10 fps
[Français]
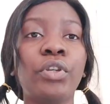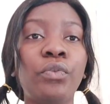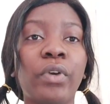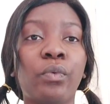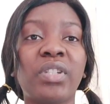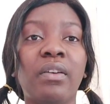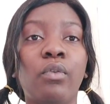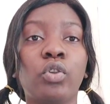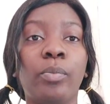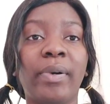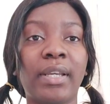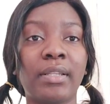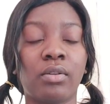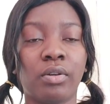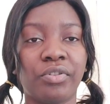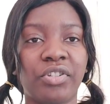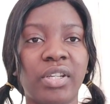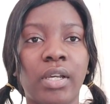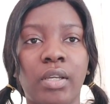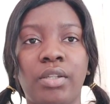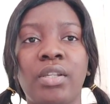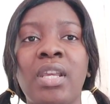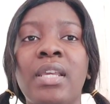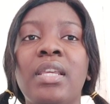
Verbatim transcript: Une fois que vous avez votre prise en charge